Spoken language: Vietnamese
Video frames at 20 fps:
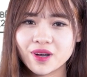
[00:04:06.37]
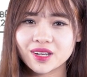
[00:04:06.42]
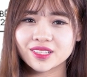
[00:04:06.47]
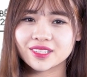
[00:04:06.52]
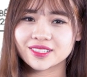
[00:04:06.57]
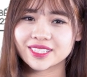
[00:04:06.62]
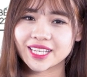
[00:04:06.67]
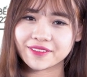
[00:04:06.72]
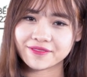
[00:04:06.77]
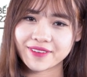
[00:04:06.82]
Bước
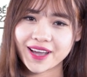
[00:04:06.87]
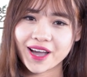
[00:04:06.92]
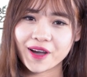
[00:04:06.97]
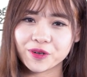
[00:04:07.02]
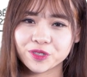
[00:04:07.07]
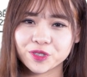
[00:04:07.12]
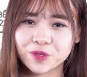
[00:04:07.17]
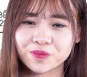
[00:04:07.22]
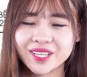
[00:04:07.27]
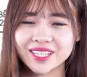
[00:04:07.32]
từ sảnh
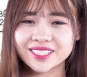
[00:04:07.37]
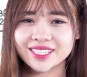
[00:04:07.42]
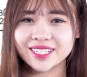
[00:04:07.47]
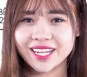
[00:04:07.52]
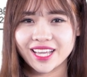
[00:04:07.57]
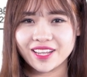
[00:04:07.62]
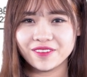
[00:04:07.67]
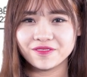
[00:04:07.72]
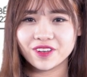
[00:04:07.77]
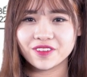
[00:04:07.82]
vào, chúng ta sẽ
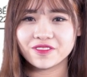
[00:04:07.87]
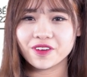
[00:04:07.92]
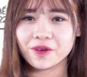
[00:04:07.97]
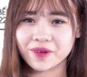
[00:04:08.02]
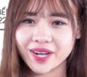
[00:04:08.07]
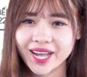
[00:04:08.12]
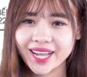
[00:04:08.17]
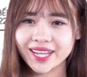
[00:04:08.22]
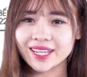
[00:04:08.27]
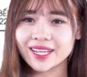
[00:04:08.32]
đến với
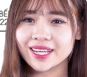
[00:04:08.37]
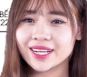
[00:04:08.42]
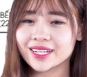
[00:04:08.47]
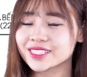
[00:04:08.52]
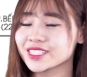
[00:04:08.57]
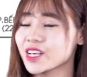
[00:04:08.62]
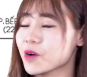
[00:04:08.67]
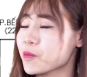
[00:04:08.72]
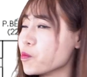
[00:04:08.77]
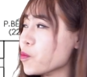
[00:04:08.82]
phòng khách
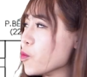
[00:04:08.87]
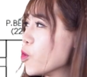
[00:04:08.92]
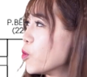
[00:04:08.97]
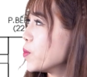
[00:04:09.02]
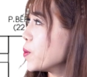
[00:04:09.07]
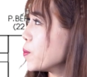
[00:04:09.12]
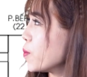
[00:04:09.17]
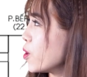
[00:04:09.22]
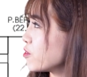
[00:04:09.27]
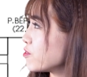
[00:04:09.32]
rộng
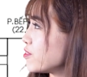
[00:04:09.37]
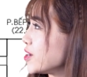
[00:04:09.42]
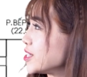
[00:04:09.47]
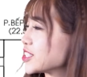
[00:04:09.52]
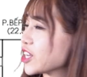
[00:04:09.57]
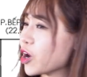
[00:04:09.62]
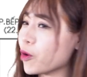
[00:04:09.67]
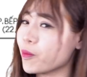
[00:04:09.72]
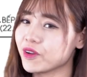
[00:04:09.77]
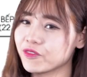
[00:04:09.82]

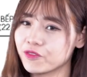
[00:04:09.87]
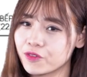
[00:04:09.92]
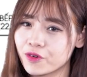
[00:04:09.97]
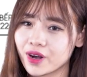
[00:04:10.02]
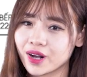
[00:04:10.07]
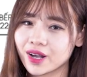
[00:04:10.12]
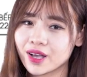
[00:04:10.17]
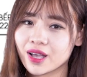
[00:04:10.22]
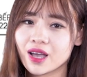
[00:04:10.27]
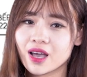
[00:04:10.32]

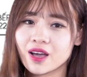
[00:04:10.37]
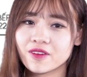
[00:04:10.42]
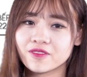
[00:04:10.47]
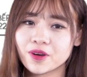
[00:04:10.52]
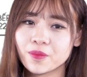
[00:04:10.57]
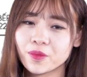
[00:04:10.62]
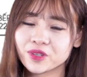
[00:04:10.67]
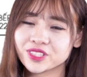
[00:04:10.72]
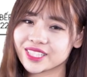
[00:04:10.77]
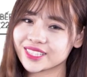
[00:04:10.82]
41,6m².
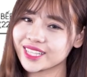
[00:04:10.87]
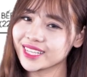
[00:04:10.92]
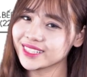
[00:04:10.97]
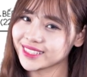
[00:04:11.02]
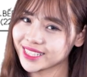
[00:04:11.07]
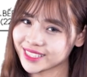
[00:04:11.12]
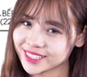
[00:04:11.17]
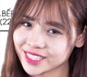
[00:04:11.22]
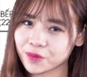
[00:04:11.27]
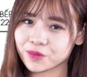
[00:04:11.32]
Với một diện tích
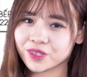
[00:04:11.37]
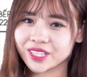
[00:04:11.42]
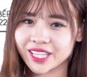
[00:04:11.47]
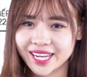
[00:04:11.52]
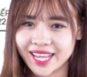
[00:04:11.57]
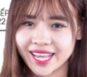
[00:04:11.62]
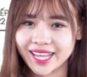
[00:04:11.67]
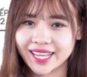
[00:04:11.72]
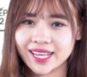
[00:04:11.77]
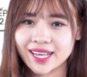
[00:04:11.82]
rất rộng như
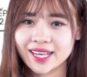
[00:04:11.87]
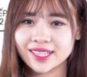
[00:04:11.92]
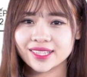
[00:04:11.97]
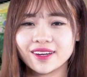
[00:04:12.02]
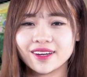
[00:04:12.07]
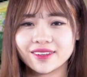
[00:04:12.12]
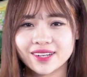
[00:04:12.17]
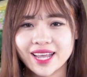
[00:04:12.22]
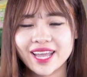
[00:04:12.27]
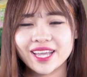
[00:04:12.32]
thế này
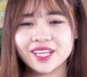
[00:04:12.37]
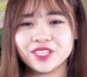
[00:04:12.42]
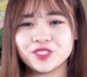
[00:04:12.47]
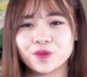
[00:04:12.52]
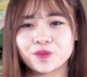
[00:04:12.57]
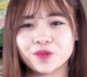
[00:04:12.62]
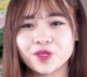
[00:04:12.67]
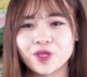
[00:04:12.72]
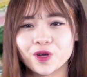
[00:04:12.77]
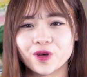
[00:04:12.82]
thì ở đây
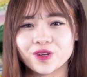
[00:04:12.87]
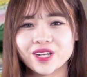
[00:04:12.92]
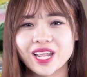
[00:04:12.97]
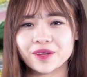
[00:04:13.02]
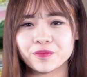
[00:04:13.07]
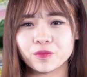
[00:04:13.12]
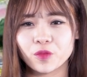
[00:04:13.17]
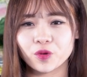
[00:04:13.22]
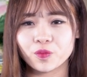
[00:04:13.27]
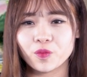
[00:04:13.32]
chúng tôi có
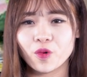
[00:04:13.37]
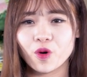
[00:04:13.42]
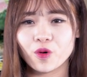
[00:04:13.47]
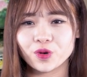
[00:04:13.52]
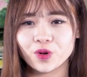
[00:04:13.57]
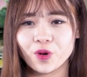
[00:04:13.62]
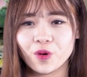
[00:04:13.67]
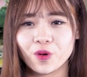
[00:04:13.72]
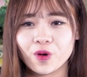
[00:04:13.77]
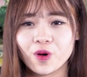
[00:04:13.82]
đặt một bộ
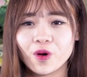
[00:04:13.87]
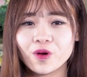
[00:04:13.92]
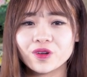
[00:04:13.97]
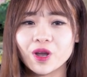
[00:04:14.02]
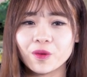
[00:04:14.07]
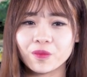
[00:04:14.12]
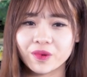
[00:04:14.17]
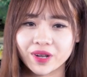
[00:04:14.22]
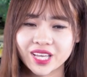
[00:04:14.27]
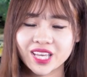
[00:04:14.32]
đồ gỗ
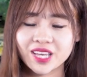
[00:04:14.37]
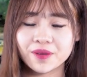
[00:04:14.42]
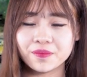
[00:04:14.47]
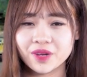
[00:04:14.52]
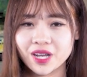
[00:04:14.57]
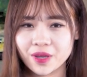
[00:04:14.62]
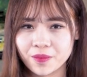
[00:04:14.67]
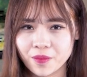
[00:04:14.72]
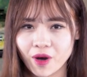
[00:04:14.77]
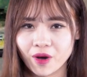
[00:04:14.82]
đồng kỵ
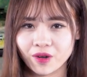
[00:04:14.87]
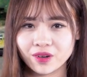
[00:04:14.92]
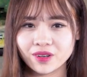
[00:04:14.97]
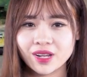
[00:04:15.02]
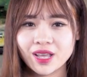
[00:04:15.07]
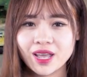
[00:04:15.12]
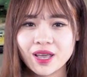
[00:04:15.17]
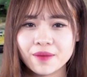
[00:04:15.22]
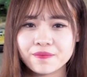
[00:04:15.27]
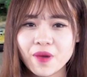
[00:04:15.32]
10 món,
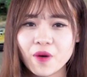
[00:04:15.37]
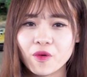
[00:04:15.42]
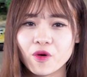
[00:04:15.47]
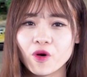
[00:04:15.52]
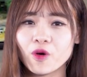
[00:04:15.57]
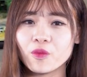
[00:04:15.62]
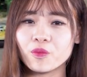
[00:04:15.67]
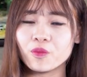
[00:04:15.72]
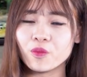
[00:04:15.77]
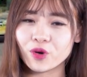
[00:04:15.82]
bao
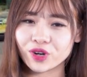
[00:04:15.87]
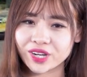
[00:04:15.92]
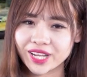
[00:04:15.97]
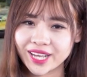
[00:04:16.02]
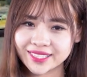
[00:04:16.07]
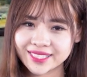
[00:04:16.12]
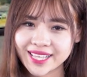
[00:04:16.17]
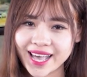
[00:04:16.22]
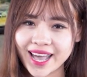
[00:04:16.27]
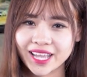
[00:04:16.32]
gồm một
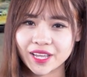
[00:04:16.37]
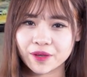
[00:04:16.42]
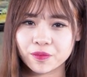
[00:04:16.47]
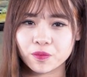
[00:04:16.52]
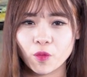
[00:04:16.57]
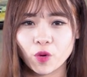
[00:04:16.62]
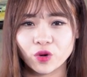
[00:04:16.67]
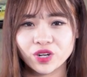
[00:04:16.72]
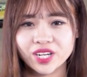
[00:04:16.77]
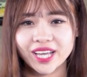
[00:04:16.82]
ghế dài,
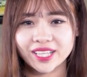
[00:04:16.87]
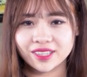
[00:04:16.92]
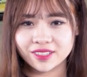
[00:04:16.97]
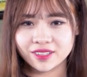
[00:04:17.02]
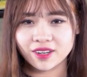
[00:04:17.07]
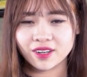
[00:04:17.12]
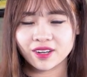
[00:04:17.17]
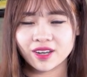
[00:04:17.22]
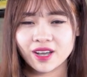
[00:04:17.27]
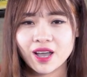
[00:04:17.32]
4 ghế
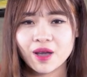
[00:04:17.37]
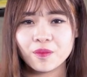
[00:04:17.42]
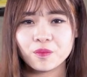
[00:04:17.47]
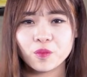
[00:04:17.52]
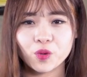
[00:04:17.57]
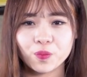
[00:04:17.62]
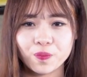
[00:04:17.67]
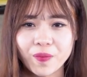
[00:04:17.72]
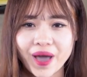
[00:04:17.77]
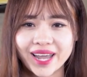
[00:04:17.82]
thường,
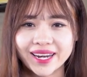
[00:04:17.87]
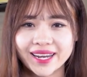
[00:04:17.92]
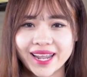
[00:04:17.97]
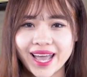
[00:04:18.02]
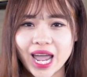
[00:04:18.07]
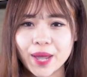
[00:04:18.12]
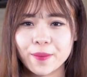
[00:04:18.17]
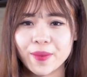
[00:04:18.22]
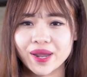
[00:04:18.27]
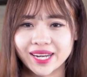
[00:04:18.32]
một bàn,
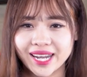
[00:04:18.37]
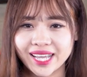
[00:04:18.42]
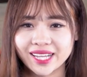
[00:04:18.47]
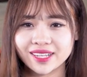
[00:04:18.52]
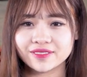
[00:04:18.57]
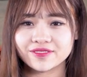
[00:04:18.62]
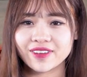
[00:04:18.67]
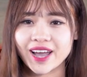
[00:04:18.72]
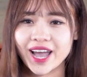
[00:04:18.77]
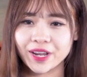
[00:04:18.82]
2 bàn lách
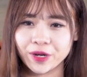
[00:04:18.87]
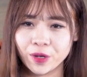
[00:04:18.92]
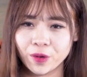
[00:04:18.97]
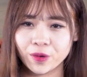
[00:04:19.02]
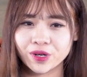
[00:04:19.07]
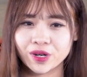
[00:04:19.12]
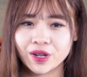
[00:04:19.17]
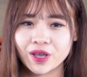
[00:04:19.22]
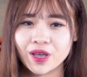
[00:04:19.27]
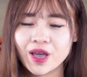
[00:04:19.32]
và 2
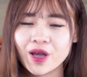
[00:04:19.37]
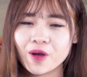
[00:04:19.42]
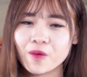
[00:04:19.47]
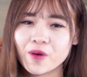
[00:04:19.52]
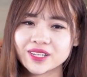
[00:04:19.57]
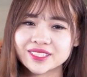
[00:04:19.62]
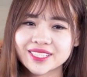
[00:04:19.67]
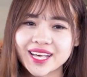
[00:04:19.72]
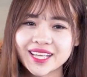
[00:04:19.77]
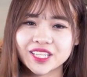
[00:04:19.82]
đôn.
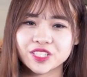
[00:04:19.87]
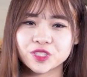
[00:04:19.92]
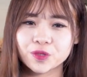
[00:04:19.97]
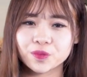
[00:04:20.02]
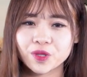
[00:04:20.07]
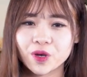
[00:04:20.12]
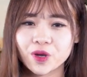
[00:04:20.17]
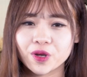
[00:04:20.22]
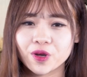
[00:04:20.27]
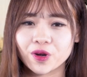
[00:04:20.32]
Ngoài ra thì
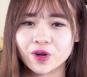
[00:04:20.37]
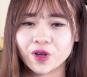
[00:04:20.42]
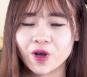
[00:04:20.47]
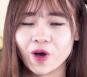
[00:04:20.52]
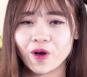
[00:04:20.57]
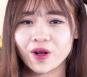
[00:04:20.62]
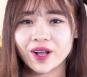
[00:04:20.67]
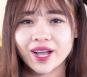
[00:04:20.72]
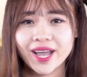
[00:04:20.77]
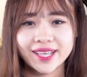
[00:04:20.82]
chúng tôi còn
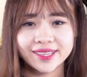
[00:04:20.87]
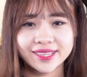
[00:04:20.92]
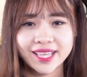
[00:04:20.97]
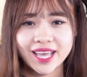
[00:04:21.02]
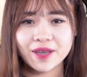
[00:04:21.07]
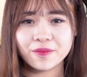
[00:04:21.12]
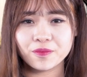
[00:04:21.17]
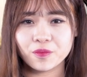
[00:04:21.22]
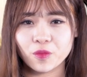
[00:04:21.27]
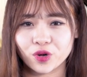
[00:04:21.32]
có kê
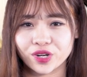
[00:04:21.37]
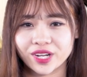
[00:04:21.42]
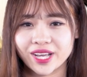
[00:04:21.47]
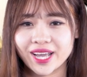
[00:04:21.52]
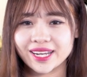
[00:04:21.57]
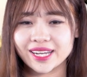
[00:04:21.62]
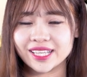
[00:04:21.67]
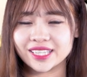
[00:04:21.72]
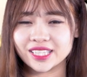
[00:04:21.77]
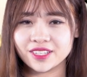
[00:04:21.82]
thêm một
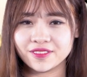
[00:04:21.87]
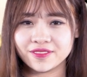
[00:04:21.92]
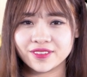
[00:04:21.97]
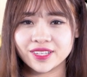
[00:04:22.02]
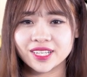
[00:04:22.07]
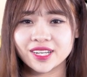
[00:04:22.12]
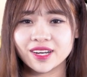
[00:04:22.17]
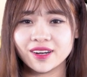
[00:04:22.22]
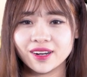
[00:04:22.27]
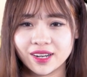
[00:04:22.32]
kệ để
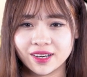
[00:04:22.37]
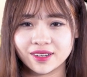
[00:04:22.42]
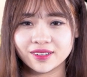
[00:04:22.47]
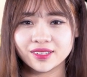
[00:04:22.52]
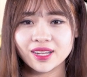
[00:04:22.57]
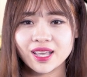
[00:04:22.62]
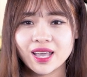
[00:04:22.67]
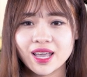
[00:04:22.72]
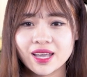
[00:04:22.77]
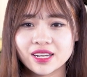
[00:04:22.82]
tivi cỡ
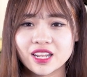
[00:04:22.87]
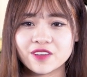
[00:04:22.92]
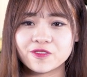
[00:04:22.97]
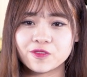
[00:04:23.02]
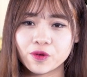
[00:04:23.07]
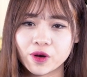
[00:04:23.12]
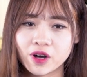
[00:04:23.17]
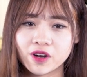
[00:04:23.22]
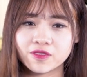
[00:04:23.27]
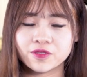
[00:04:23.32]
lớn để
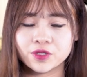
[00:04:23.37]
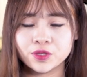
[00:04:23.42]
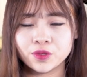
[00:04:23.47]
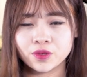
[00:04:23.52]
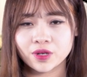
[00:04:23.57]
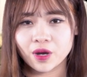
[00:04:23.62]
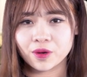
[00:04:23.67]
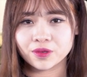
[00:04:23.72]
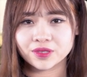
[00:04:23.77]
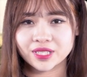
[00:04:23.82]
phù hợp với
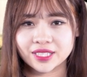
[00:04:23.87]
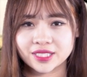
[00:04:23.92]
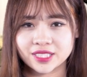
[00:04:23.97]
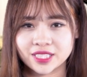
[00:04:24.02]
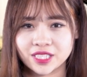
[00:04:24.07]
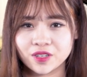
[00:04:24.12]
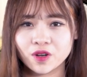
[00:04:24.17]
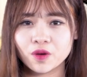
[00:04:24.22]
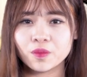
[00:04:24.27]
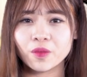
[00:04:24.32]
nhu cầu giải
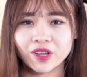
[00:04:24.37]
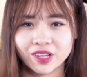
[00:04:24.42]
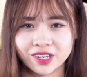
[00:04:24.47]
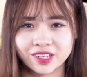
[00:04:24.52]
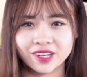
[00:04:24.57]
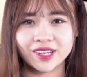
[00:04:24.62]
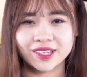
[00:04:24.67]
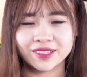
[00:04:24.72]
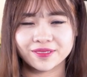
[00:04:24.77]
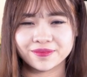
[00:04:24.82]
trí của mọi
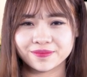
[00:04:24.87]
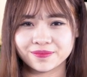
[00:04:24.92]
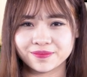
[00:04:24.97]
người.